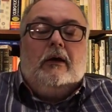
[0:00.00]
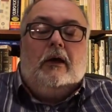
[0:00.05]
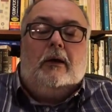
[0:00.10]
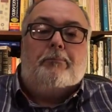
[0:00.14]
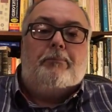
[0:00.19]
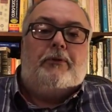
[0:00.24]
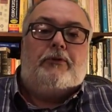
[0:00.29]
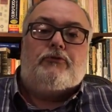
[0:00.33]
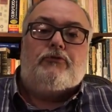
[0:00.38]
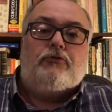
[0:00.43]

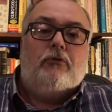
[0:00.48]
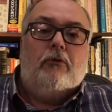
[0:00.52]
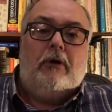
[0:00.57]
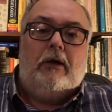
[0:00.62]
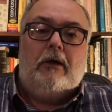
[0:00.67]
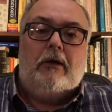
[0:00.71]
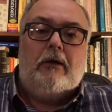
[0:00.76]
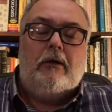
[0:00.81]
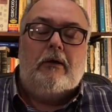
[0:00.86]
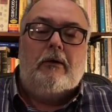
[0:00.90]
a
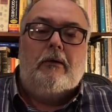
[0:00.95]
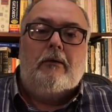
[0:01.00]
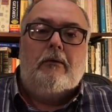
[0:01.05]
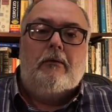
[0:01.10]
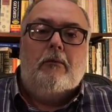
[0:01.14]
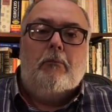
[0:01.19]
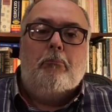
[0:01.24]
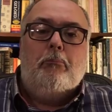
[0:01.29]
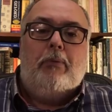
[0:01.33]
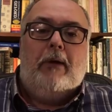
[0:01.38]
pessoa
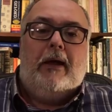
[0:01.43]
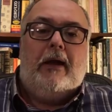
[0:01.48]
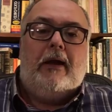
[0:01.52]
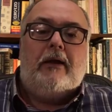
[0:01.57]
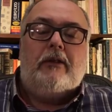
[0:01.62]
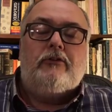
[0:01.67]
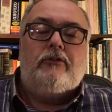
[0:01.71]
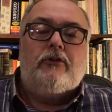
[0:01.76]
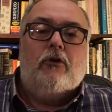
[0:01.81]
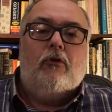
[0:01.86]

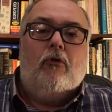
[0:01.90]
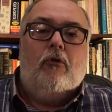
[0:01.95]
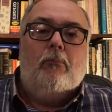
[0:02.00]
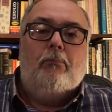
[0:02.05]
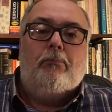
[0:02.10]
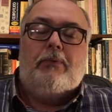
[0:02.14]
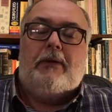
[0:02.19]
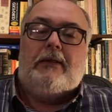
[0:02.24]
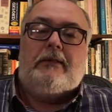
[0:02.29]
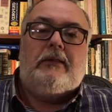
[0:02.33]
perde
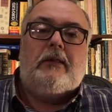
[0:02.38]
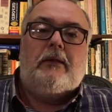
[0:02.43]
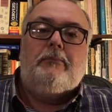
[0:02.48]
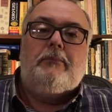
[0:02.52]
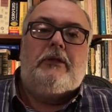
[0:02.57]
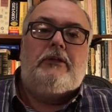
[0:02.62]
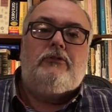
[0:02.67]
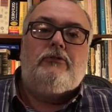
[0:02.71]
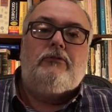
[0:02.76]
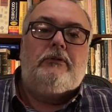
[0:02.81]

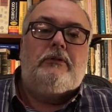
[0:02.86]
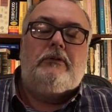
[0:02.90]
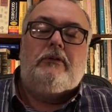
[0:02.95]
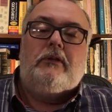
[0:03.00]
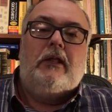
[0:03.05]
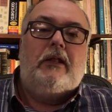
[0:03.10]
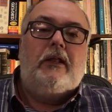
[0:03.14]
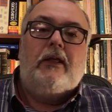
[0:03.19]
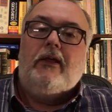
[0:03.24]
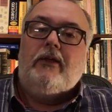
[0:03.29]
completamente o
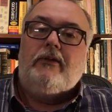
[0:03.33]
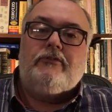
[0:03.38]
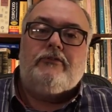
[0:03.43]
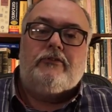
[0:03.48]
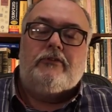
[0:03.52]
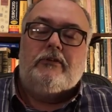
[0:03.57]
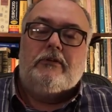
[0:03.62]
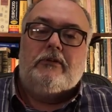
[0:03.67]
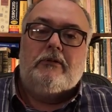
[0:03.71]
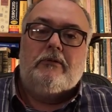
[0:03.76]

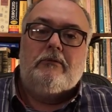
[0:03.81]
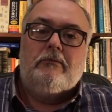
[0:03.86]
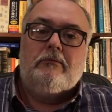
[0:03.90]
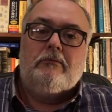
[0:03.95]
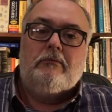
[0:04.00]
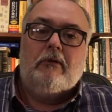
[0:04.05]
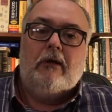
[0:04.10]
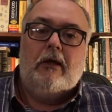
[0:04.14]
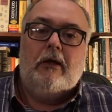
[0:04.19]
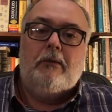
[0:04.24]
interesse
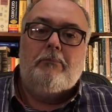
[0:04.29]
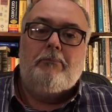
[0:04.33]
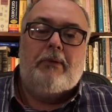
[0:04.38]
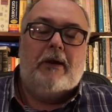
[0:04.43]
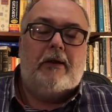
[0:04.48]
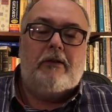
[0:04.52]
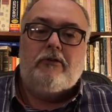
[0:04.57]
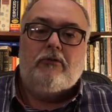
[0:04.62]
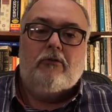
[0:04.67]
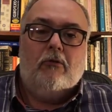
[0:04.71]
né?
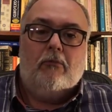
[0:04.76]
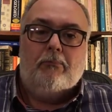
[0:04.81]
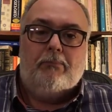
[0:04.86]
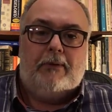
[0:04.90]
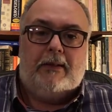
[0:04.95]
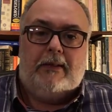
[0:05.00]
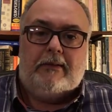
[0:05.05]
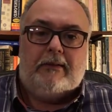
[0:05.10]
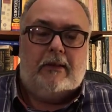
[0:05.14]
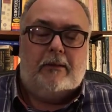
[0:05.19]
perde
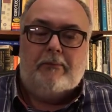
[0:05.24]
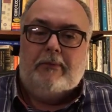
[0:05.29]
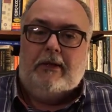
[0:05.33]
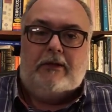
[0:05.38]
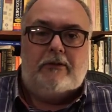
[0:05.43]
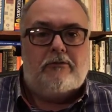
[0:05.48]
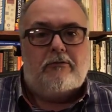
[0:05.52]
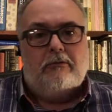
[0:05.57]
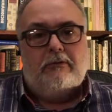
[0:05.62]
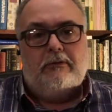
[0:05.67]

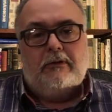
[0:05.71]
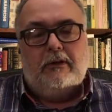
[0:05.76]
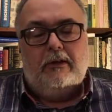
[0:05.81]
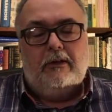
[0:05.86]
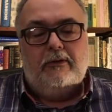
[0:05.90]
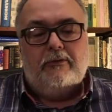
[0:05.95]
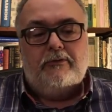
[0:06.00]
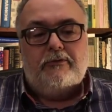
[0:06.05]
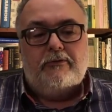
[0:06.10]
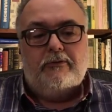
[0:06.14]
completamente o
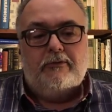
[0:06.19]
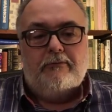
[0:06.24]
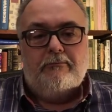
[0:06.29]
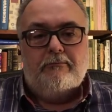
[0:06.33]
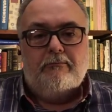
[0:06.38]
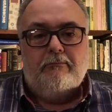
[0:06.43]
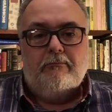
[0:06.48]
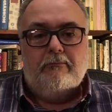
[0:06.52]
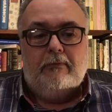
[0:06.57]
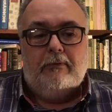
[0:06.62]
interesse.
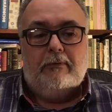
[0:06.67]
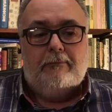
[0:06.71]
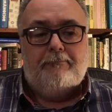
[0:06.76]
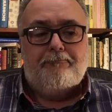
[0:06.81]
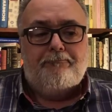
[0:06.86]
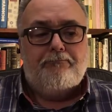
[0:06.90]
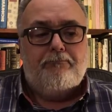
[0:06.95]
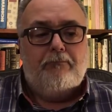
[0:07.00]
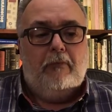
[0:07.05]
Né?